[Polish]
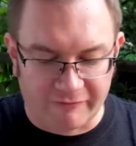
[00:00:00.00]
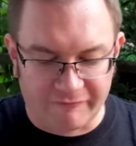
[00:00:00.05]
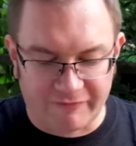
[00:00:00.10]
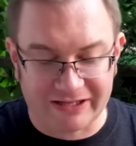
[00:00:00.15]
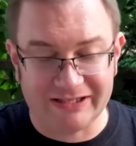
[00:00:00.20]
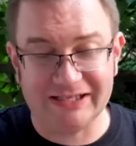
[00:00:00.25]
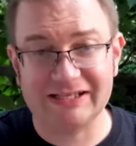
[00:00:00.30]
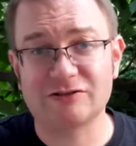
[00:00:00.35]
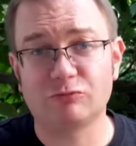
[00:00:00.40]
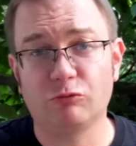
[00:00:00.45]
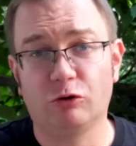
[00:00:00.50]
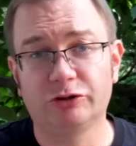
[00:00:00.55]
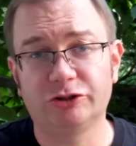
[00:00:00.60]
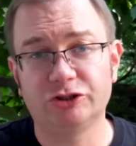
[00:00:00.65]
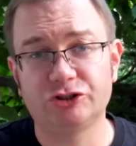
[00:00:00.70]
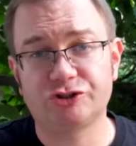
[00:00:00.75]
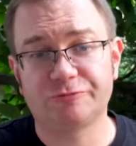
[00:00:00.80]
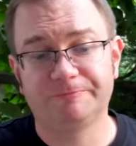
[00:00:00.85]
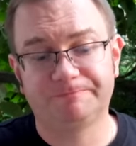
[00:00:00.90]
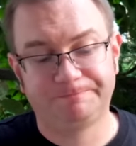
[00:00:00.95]
Fajna
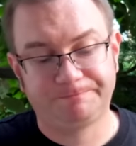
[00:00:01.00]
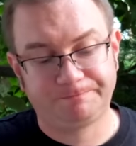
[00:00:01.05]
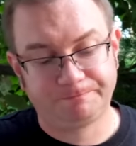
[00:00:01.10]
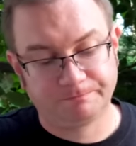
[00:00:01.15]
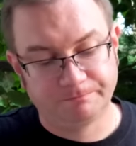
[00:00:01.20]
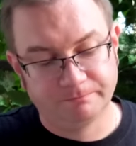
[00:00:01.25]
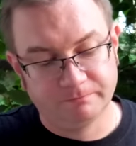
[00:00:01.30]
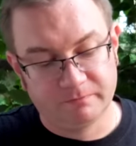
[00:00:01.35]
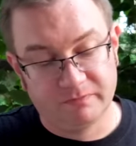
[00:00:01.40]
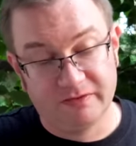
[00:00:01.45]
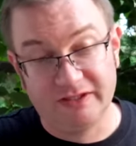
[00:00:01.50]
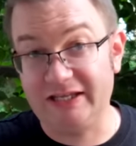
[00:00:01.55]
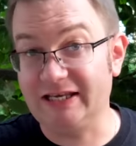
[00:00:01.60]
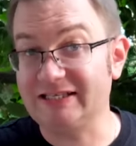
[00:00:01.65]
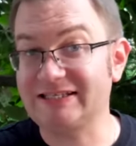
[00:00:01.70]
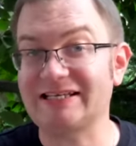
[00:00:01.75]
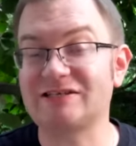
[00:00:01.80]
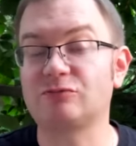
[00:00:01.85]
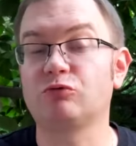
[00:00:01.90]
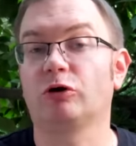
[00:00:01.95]
słodycz,
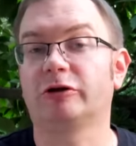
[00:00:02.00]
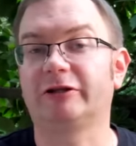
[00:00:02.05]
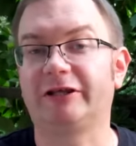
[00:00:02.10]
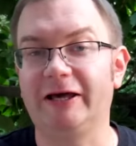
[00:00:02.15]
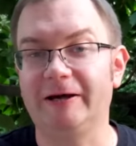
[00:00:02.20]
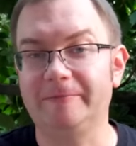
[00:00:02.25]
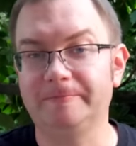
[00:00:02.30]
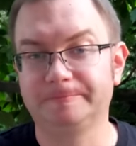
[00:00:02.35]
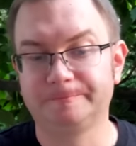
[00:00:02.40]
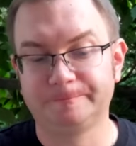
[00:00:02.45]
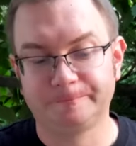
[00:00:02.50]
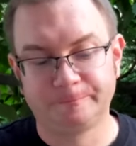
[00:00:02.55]
nie za słodkie.